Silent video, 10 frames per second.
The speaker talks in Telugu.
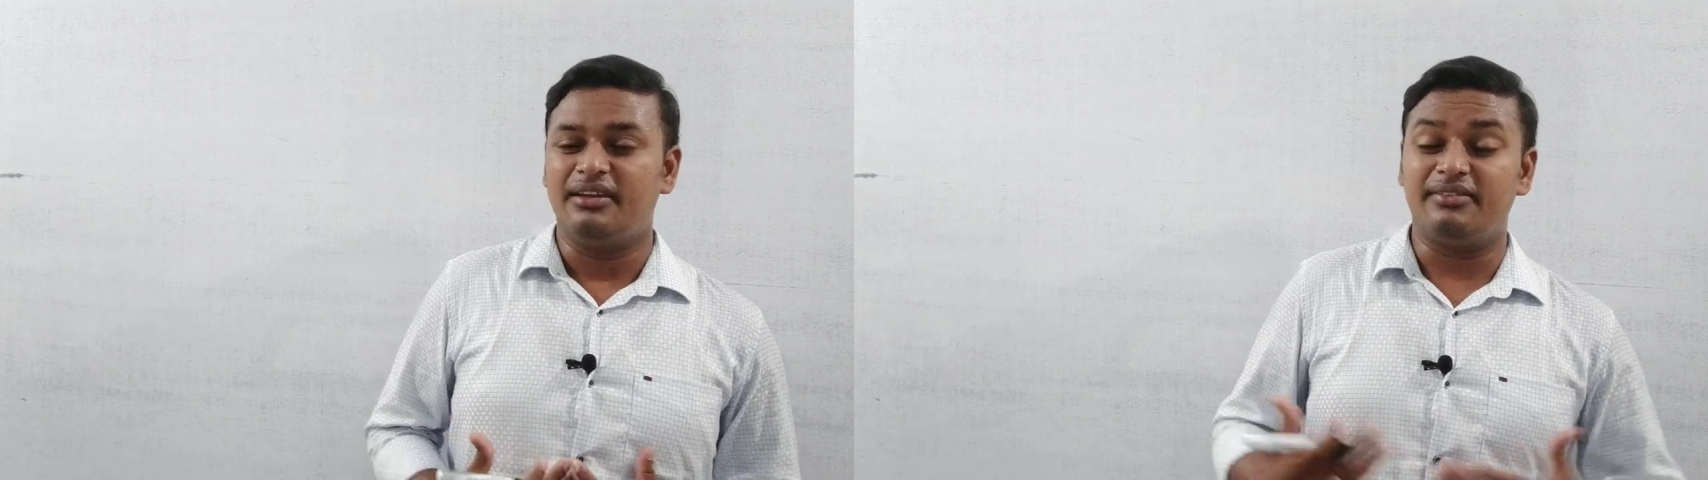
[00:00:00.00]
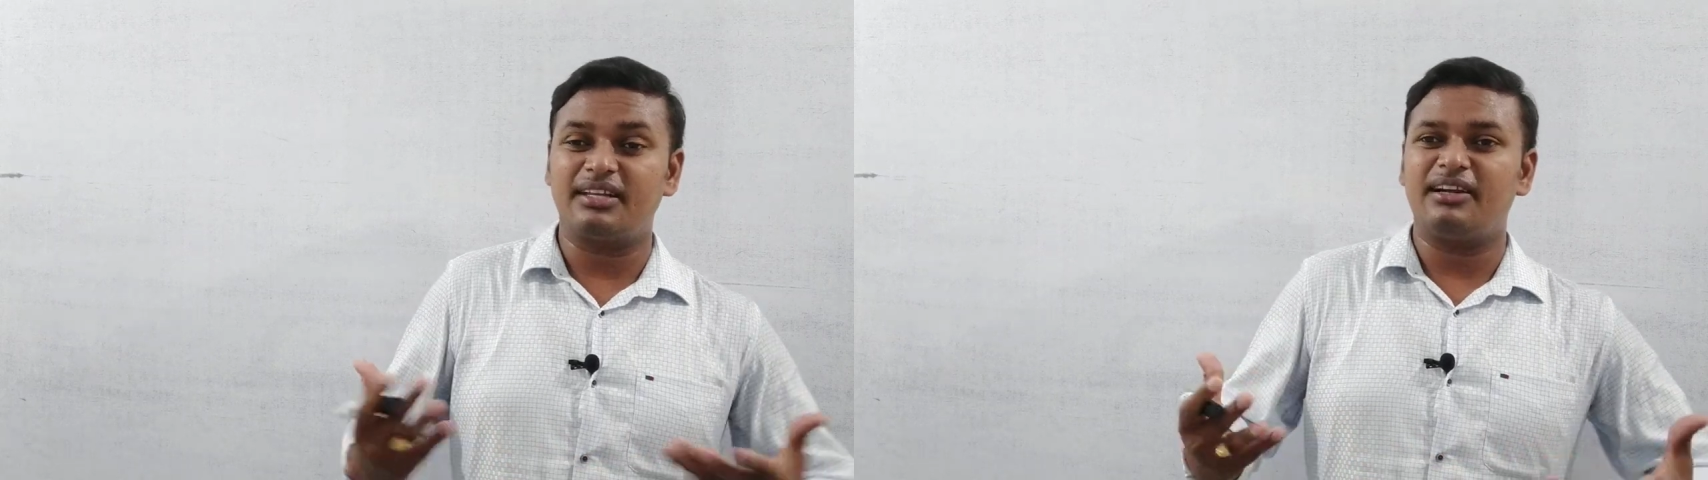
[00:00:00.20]

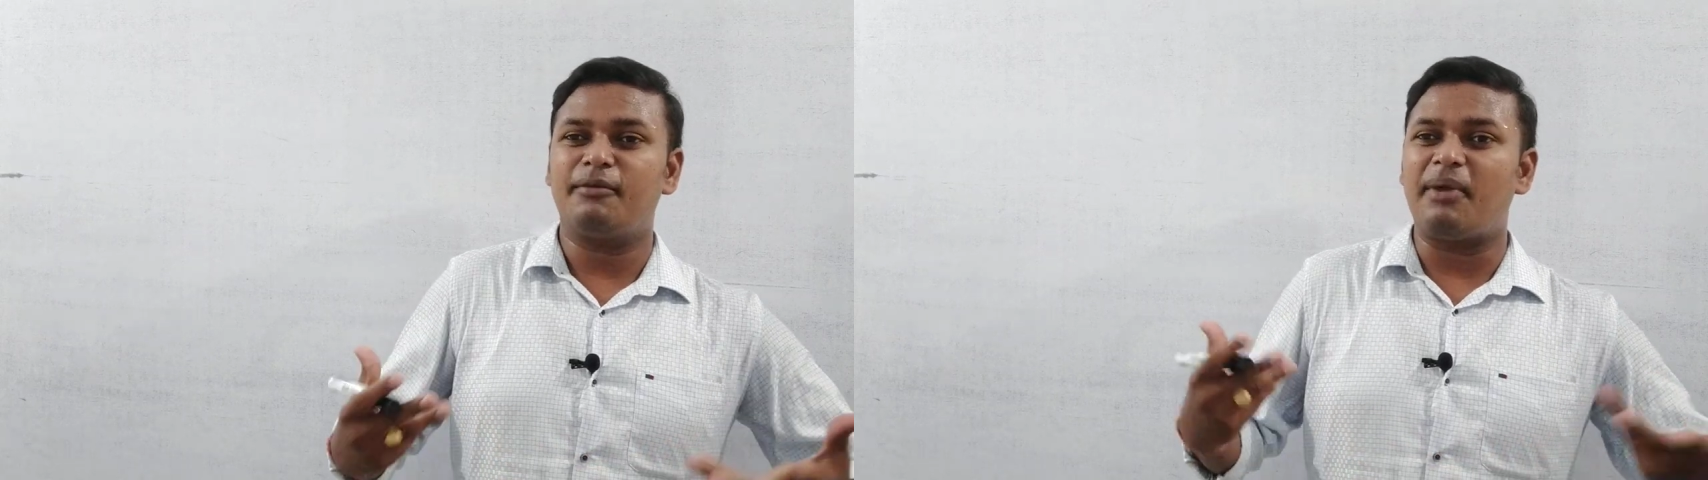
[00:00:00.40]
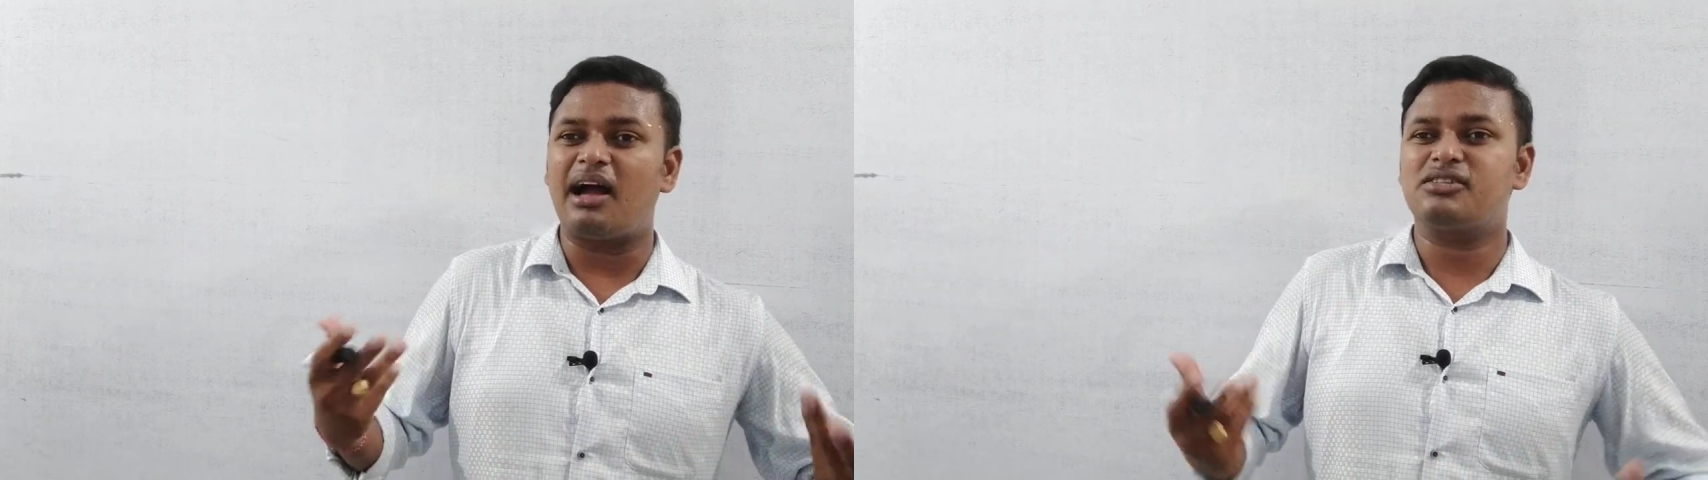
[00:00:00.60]
ఇంతకంటే
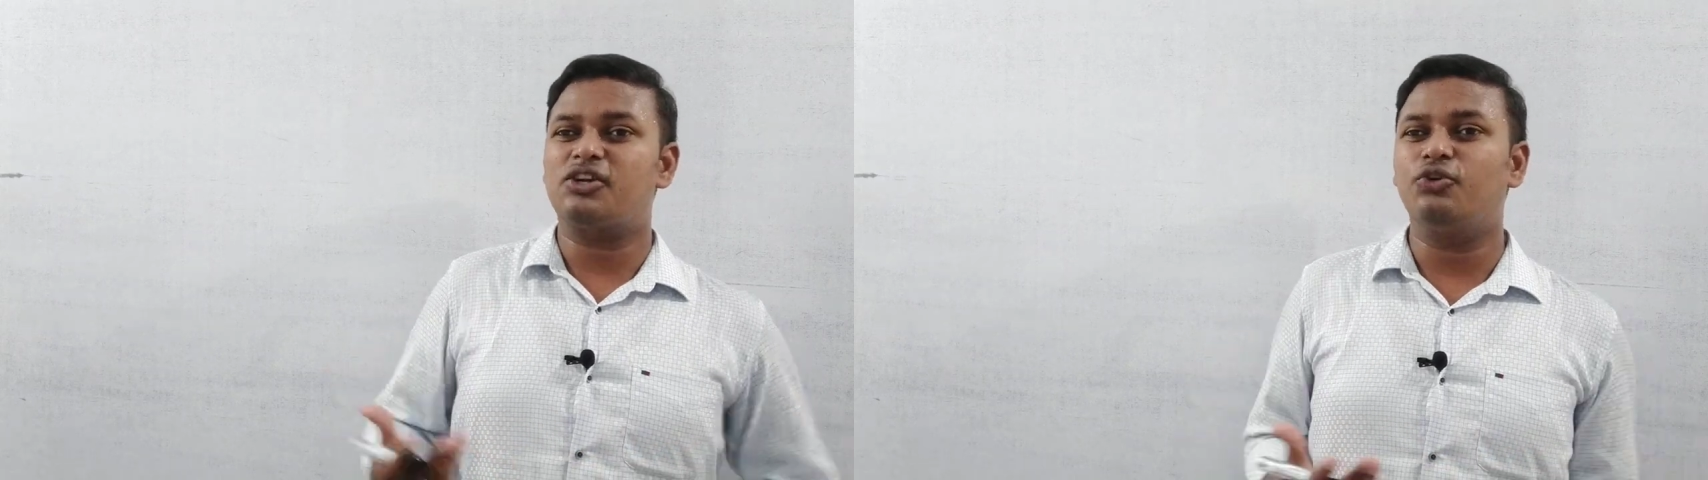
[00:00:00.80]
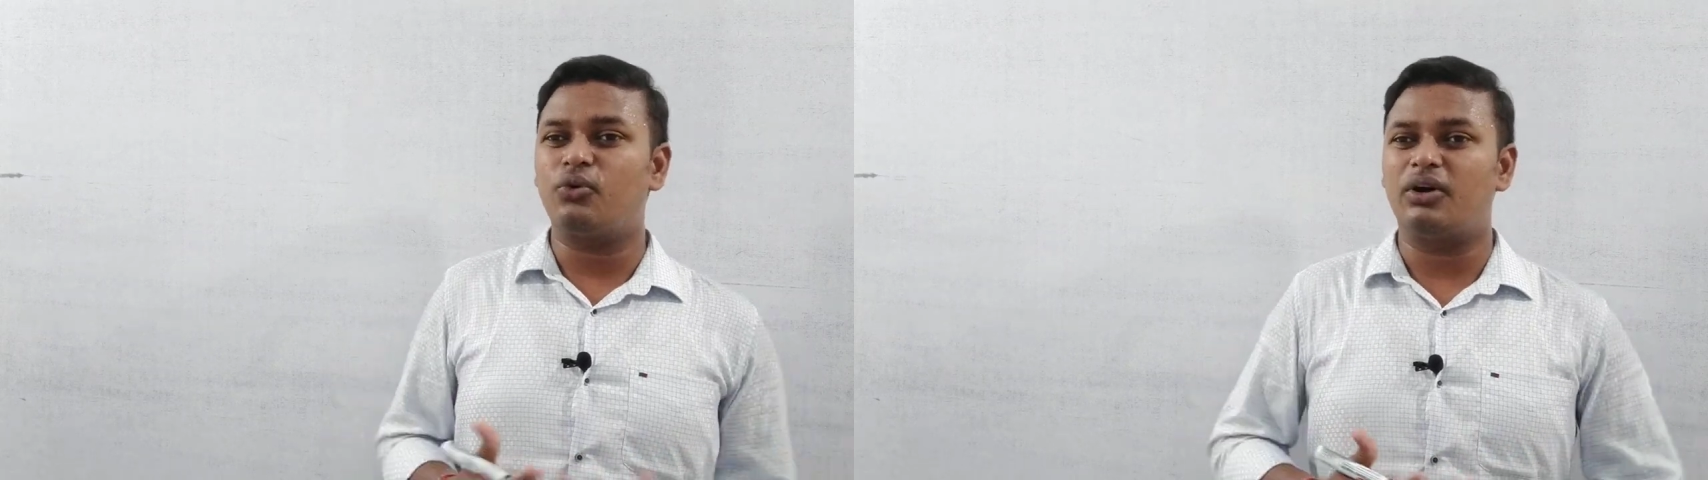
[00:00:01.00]
బాగా
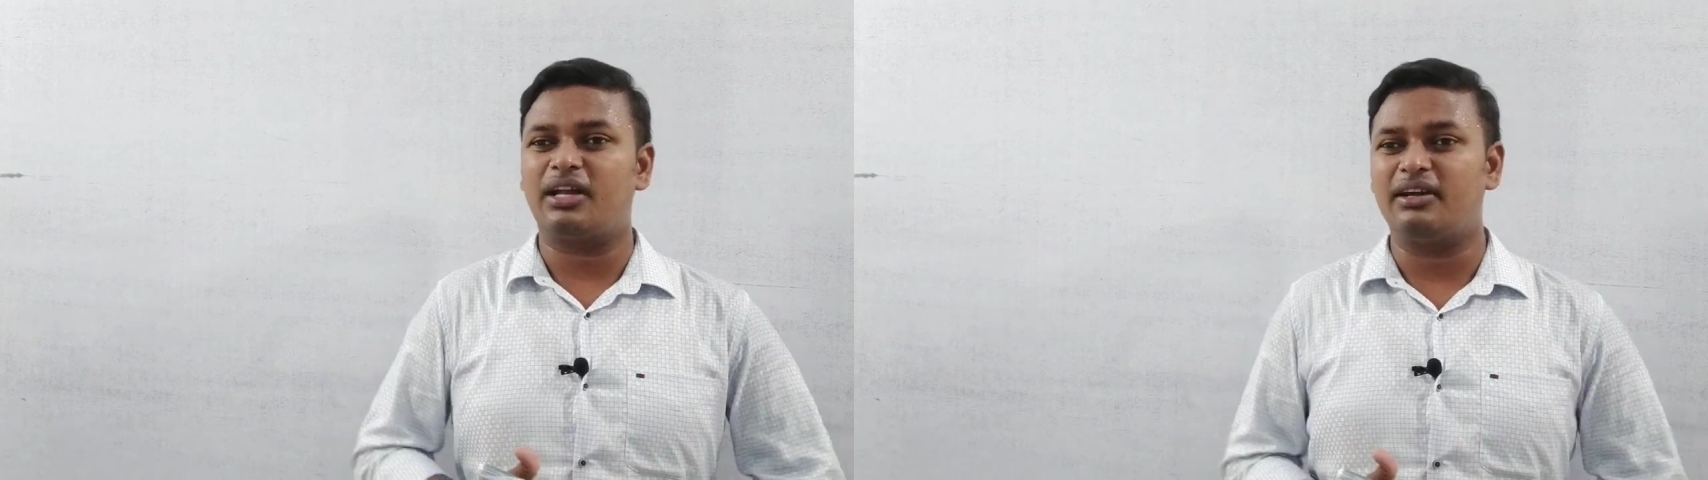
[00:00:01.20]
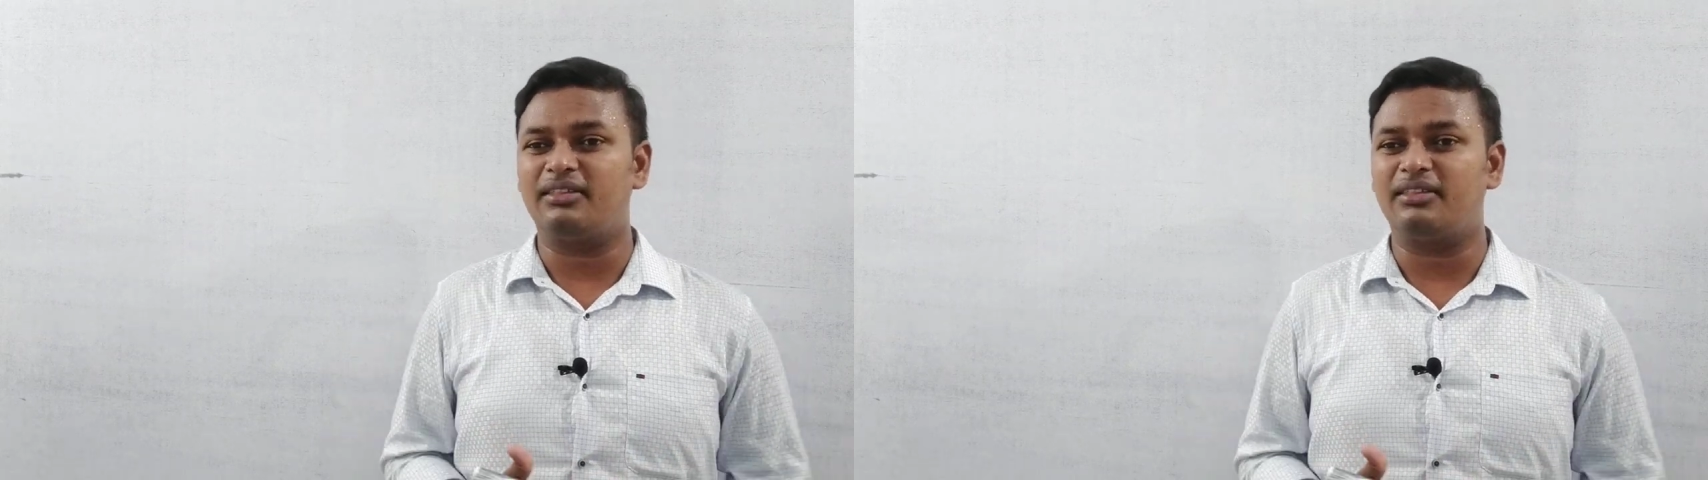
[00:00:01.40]
చదువుకుంటా